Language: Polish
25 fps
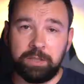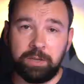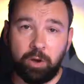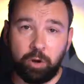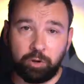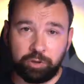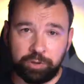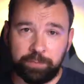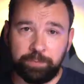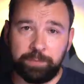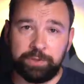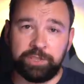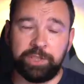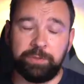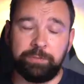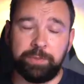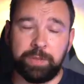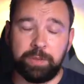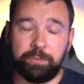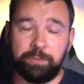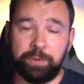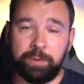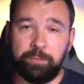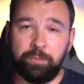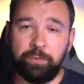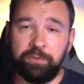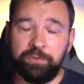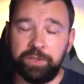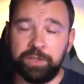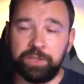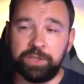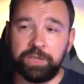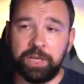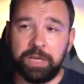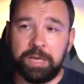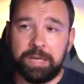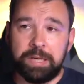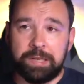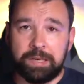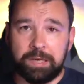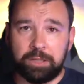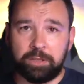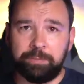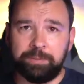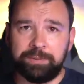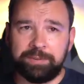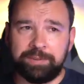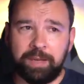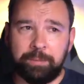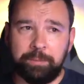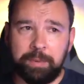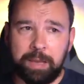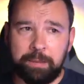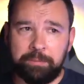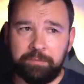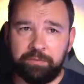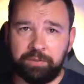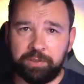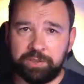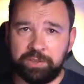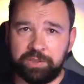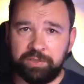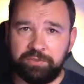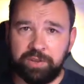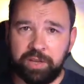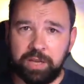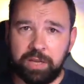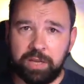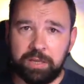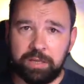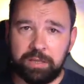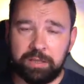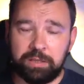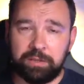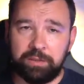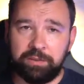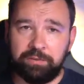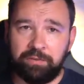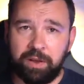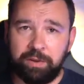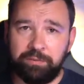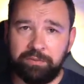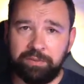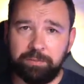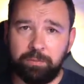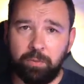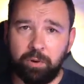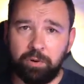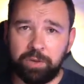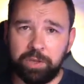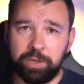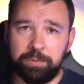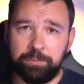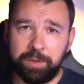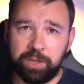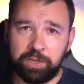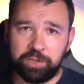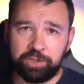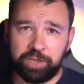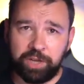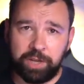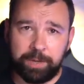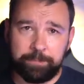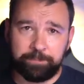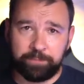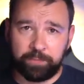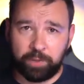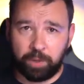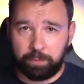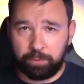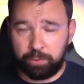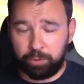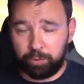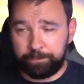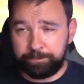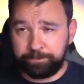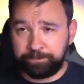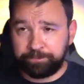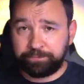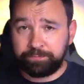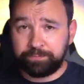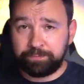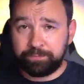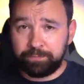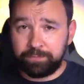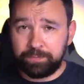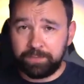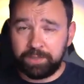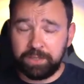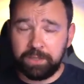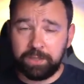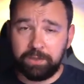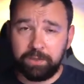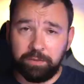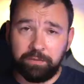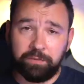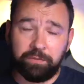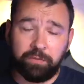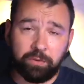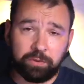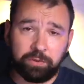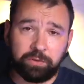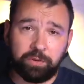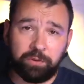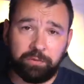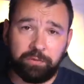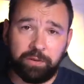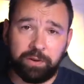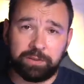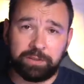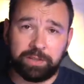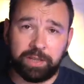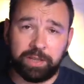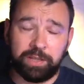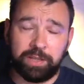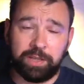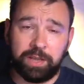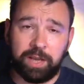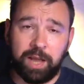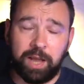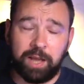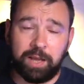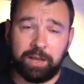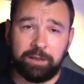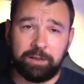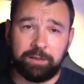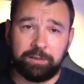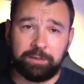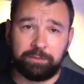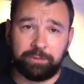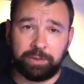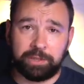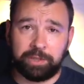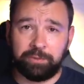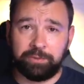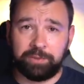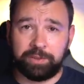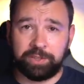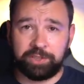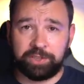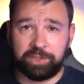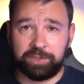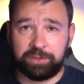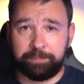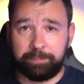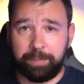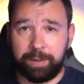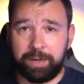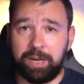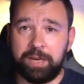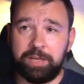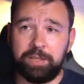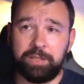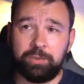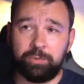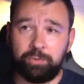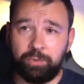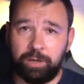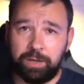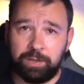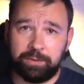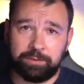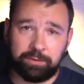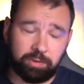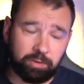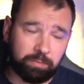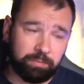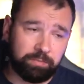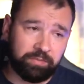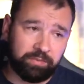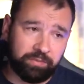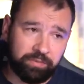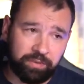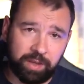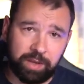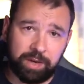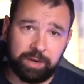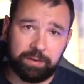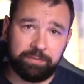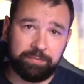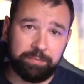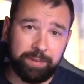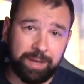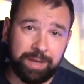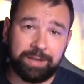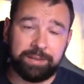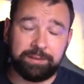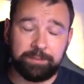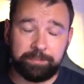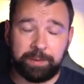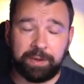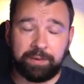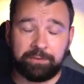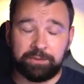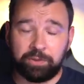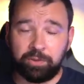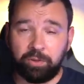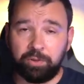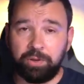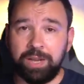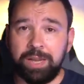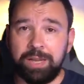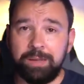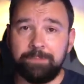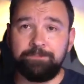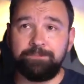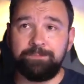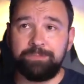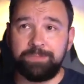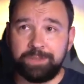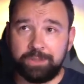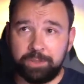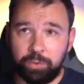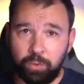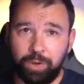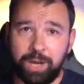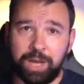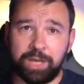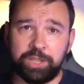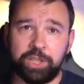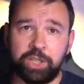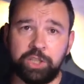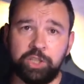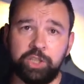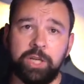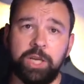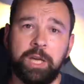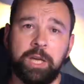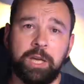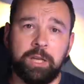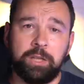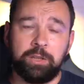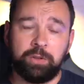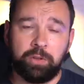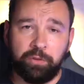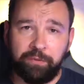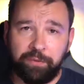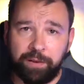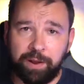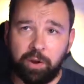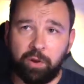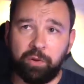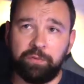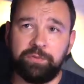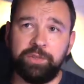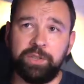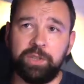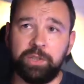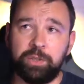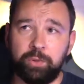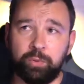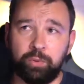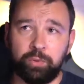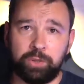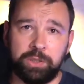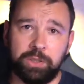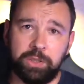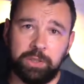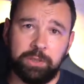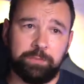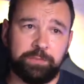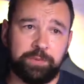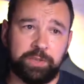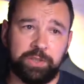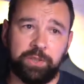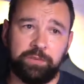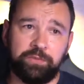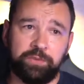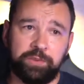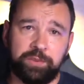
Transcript: o czym będziemy sposobem mówić. Natomiast ja miałem właściwie e, dwa wymogi. Pierwsze to był e, fotowoltaika składająca się z paneli, które są w miarę sprawdzone Druga rzecz to falownik, który przede